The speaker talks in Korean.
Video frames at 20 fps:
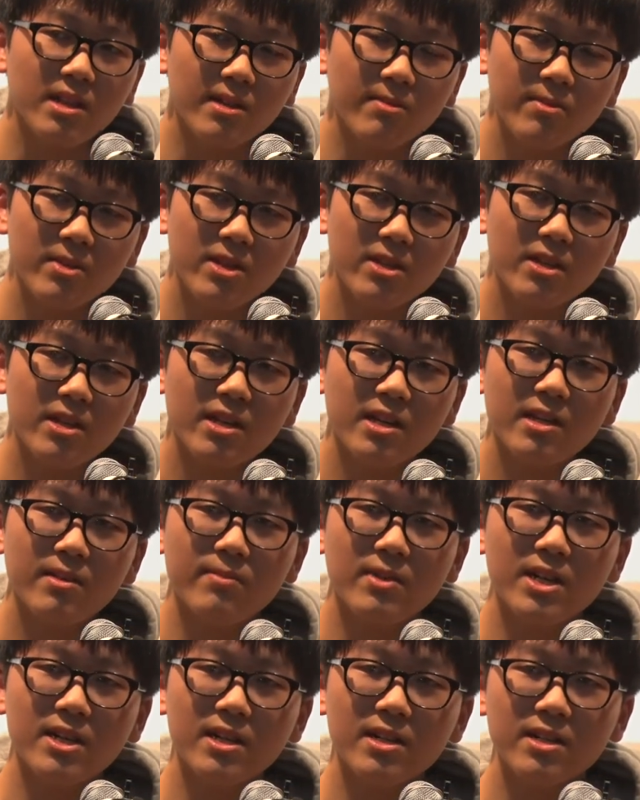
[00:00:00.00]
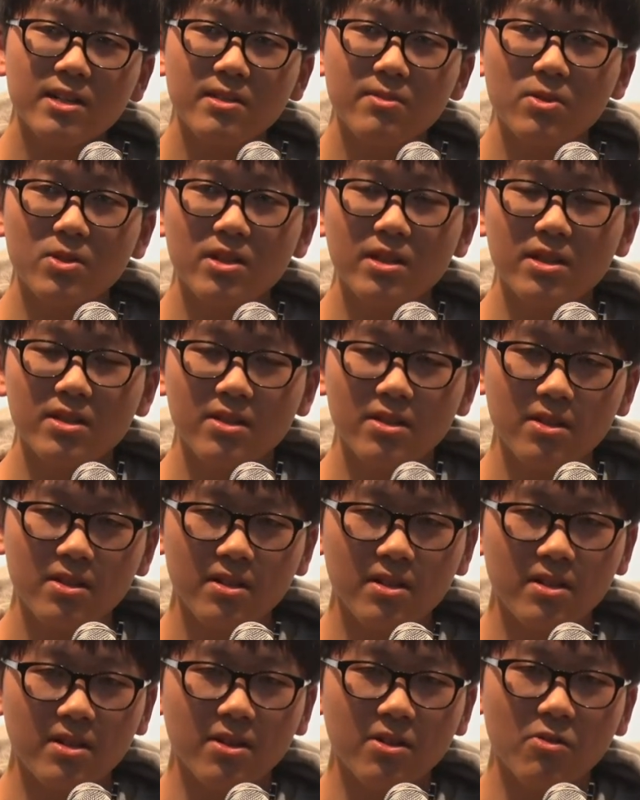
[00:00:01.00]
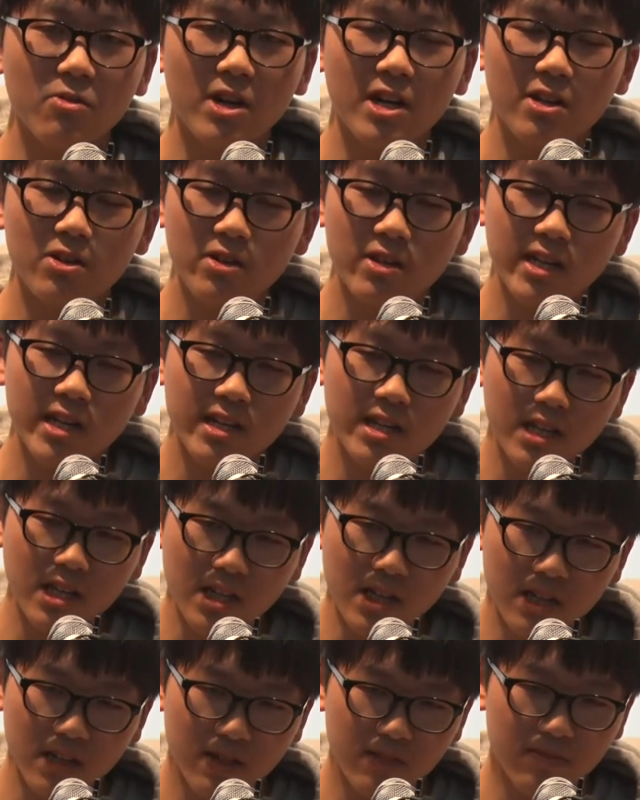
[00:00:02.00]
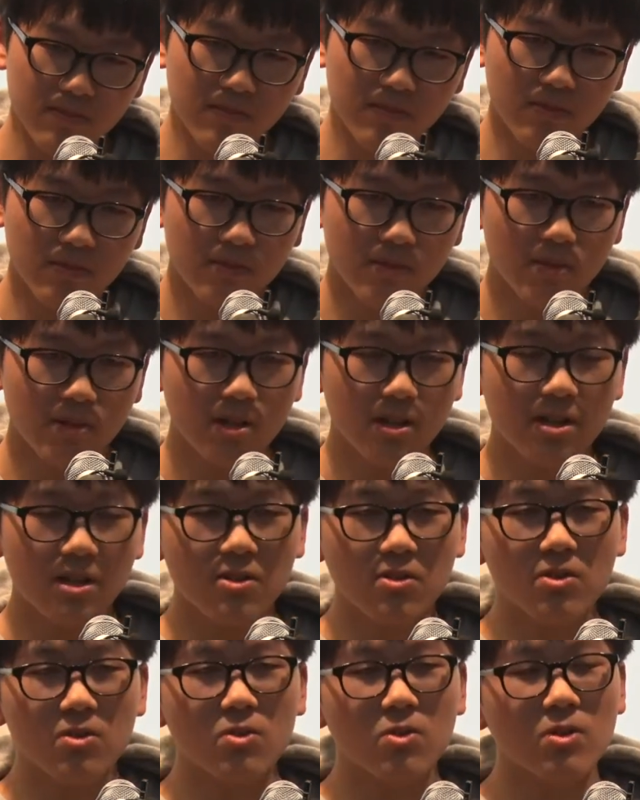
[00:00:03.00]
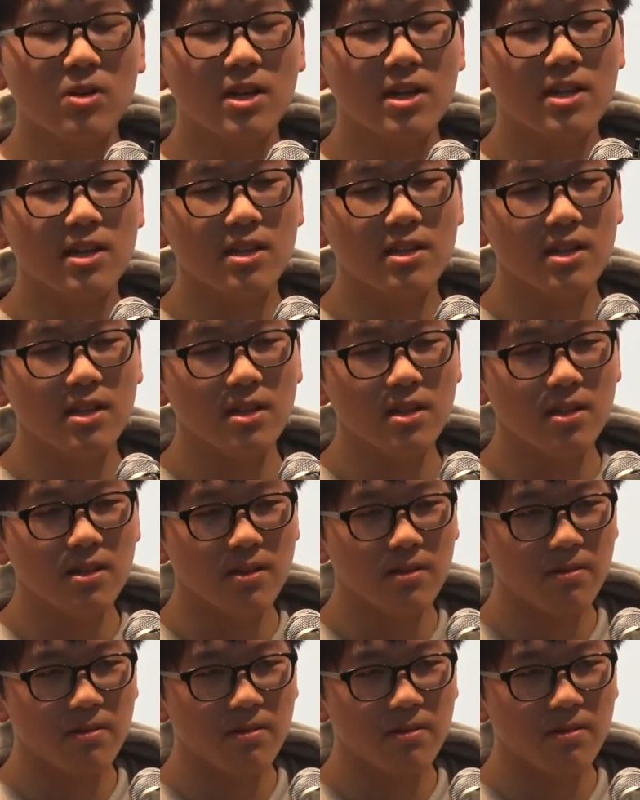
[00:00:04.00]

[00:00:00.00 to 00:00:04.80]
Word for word: 남들에게 말하지 못했던 그런 과거 이야기. 음. 그리고 또 하나는